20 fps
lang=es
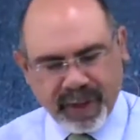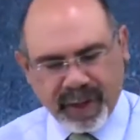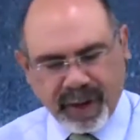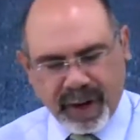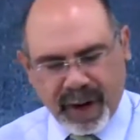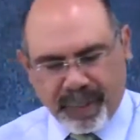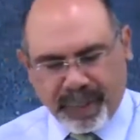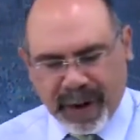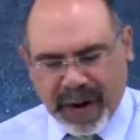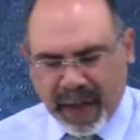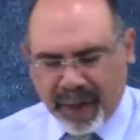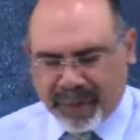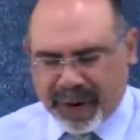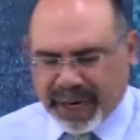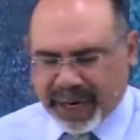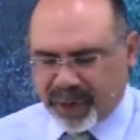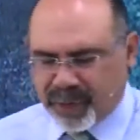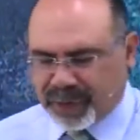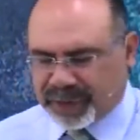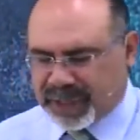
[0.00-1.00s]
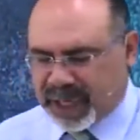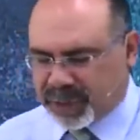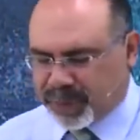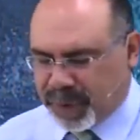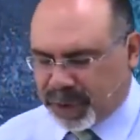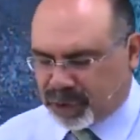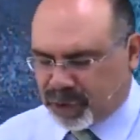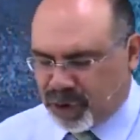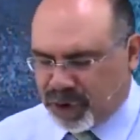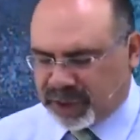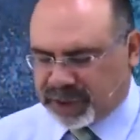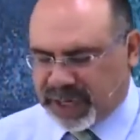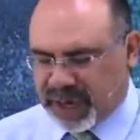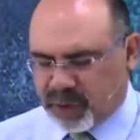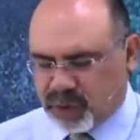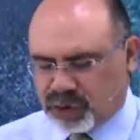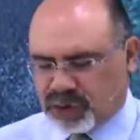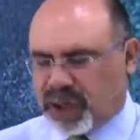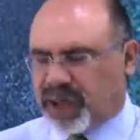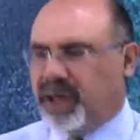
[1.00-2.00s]
La palabra que nuestras versiones
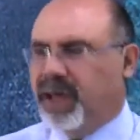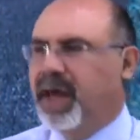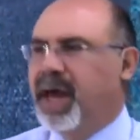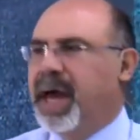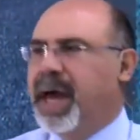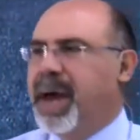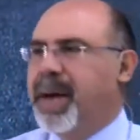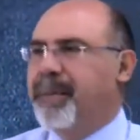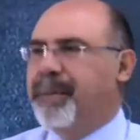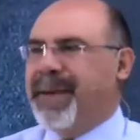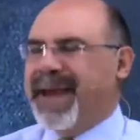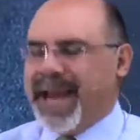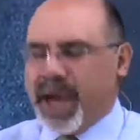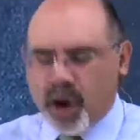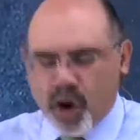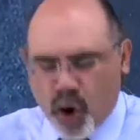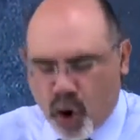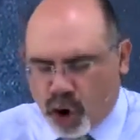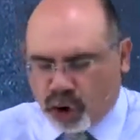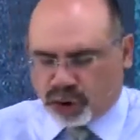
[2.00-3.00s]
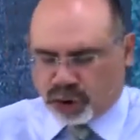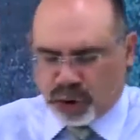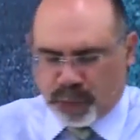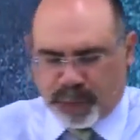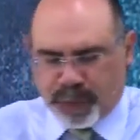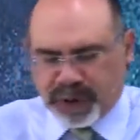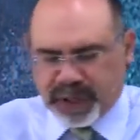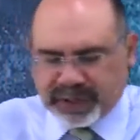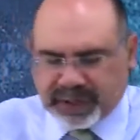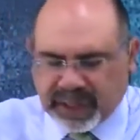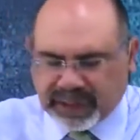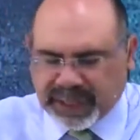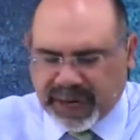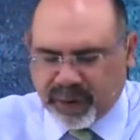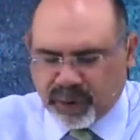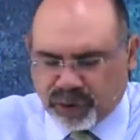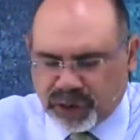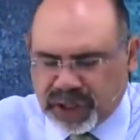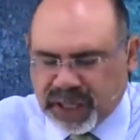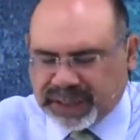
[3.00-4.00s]
traducen penoso puede ser
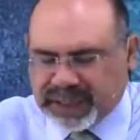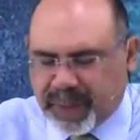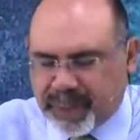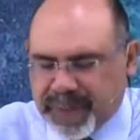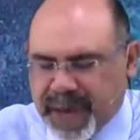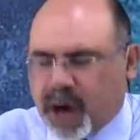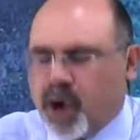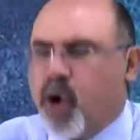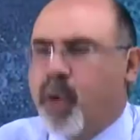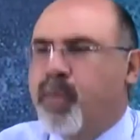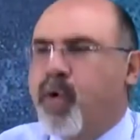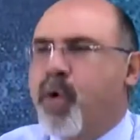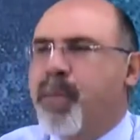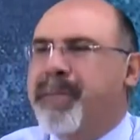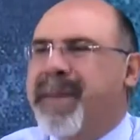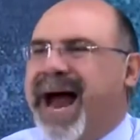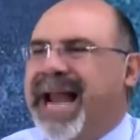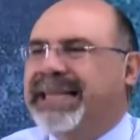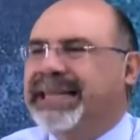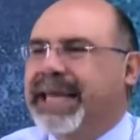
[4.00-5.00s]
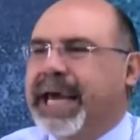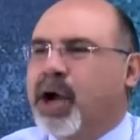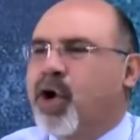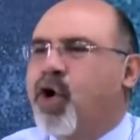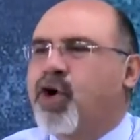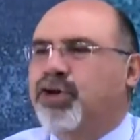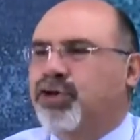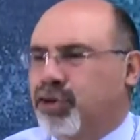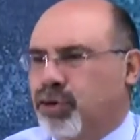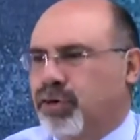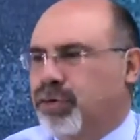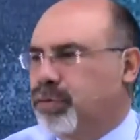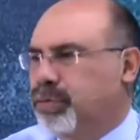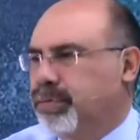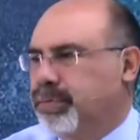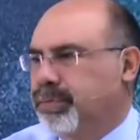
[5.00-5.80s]
traducida también como un mal negocio.